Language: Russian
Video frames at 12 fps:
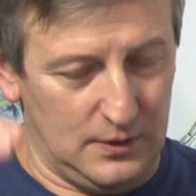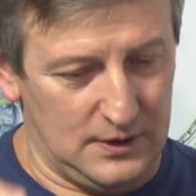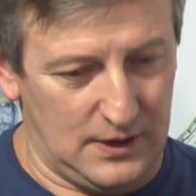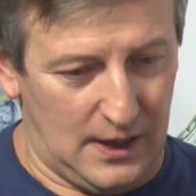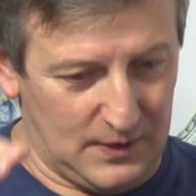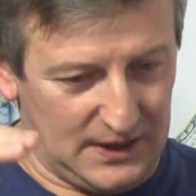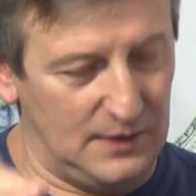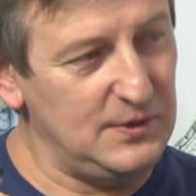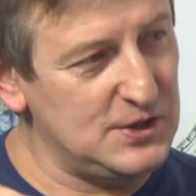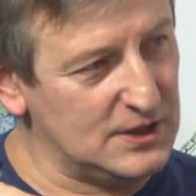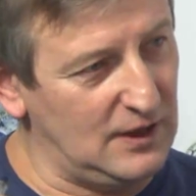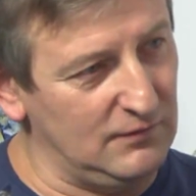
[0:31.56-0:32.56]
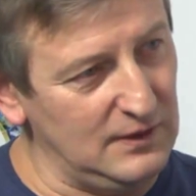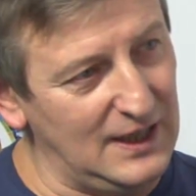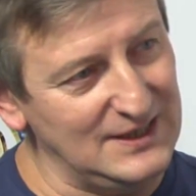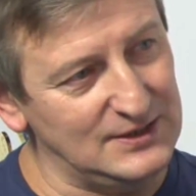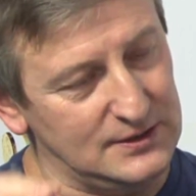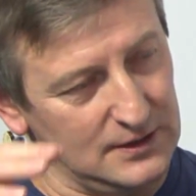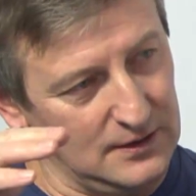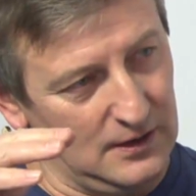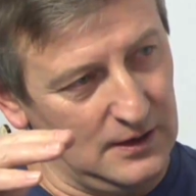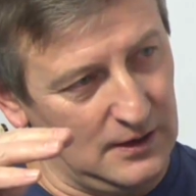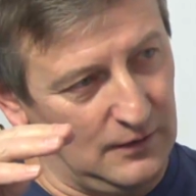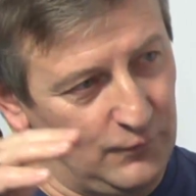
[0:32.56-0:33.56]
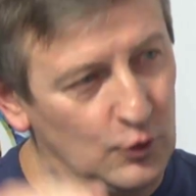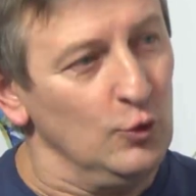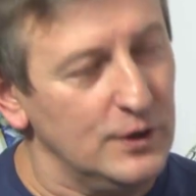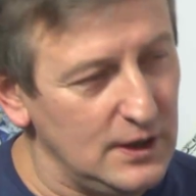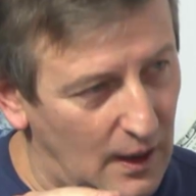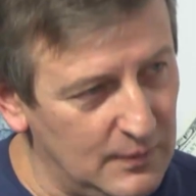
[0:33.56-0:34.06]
э, экономическая власть в руки